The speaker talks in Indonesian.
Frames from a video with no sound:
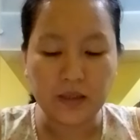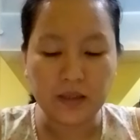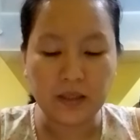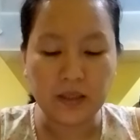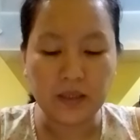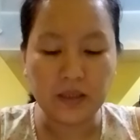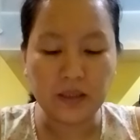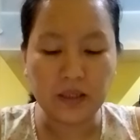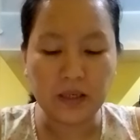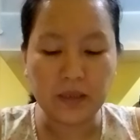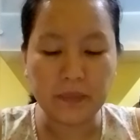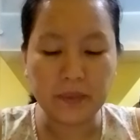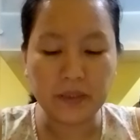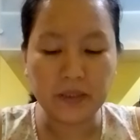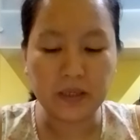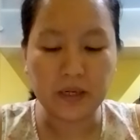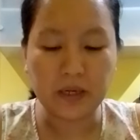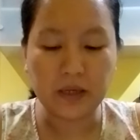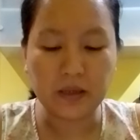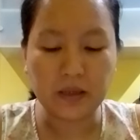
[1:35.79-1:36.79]
yang telah
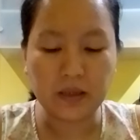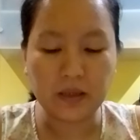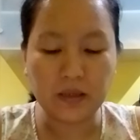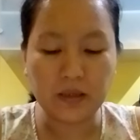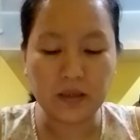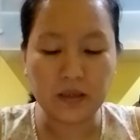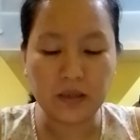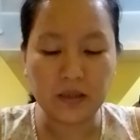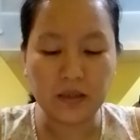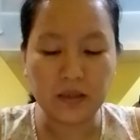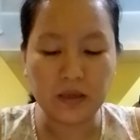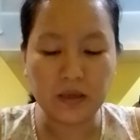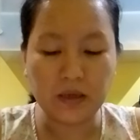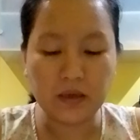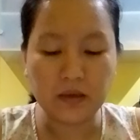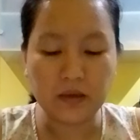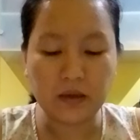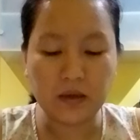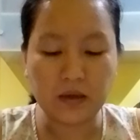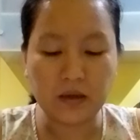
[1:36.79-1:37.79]
menyerahkan
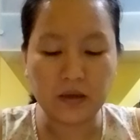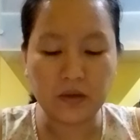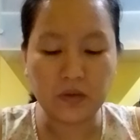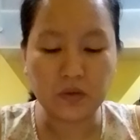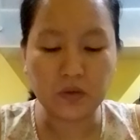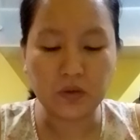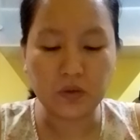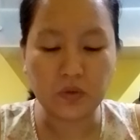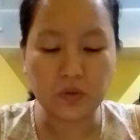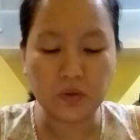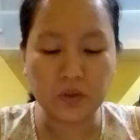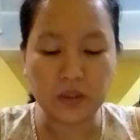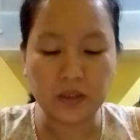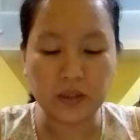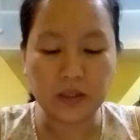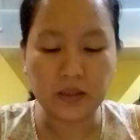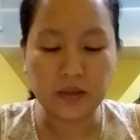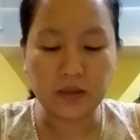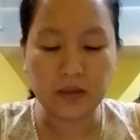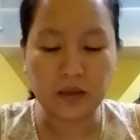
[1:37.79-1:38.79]
dirinya karena
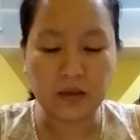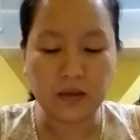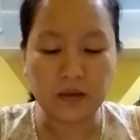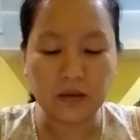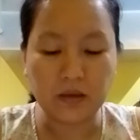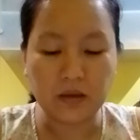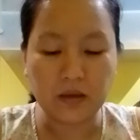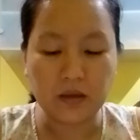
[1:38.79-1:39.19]
dosa-dosa kita,